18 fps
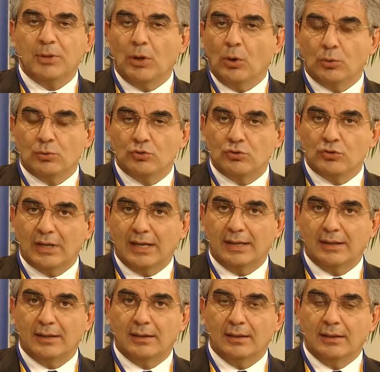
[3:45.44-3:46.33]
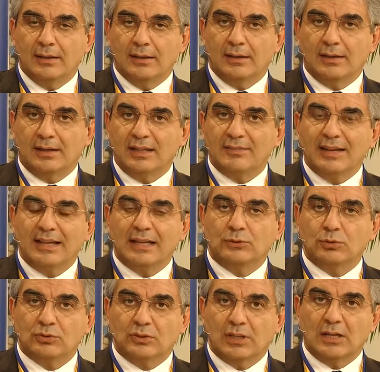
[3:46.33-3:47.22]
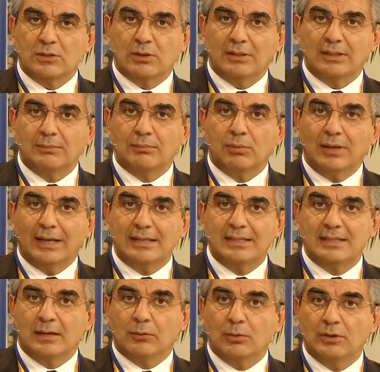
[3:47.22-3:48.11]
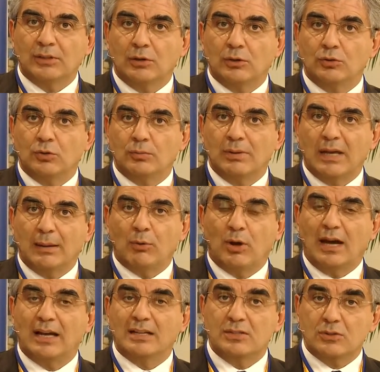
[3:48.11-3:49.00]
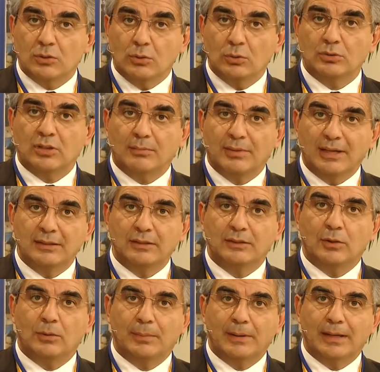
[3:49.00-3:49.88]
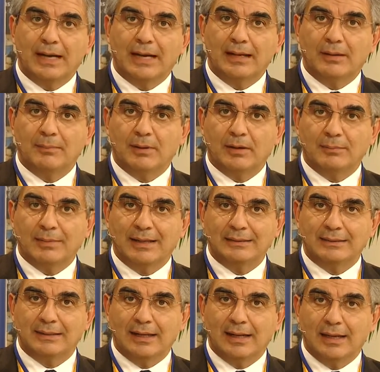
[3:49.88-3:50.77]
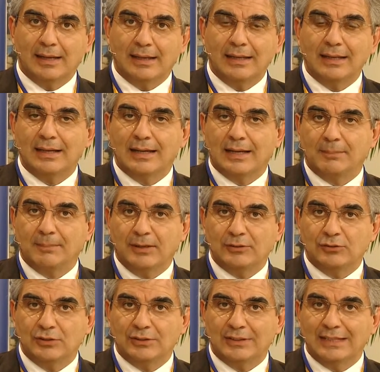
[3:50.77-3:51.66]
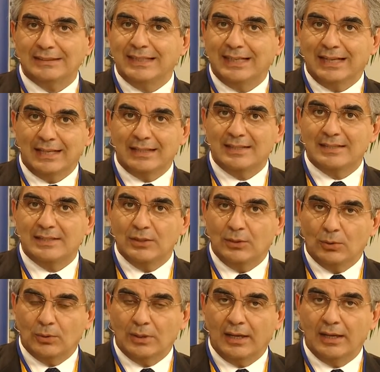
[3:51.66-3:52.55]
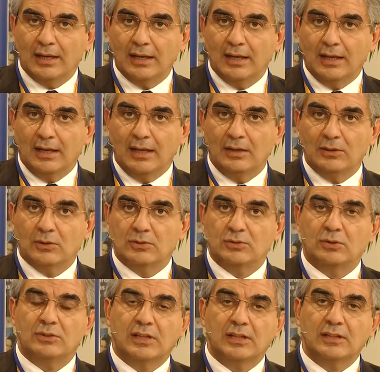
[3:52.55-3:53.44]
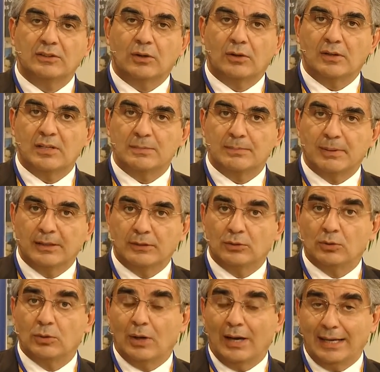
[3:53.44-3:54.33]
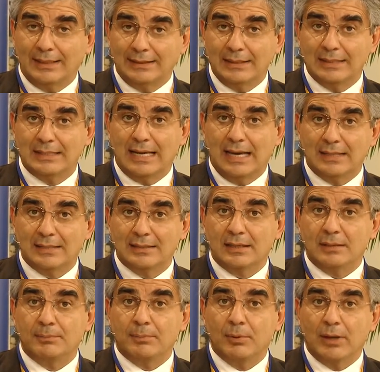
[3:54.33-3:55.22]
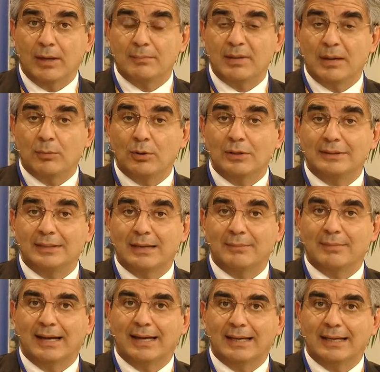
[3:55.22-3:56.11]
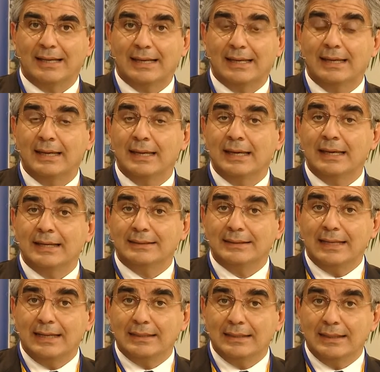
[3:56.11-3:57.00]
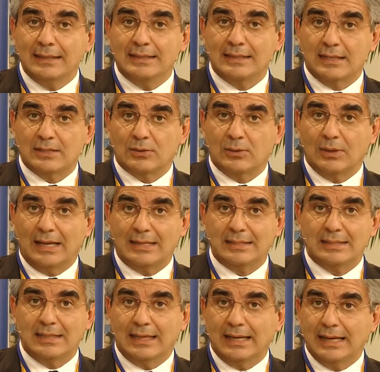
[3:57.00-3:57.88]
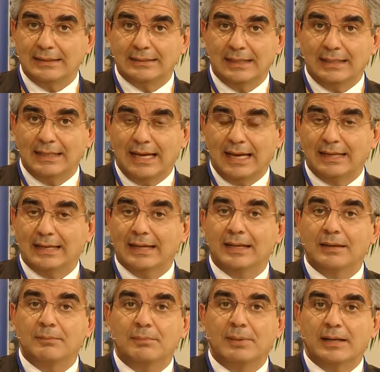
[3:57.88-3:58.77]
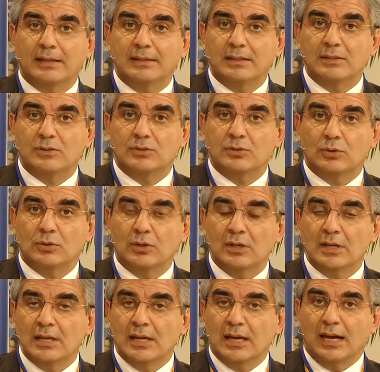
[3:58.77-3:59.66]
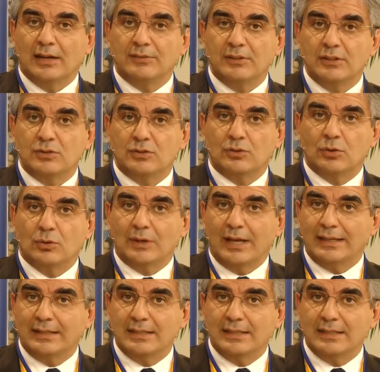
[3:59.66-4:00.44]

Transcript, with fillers: pioggia rivela tutta la sua debolezza, quindi noi dobbiamo assolutamente operare per mettere in capacità di reazione il nostro territorio rispetto ai disastri. Poi abbiamo il tema anche dell'edilizia scolastica italiana, che per adesso ha visto una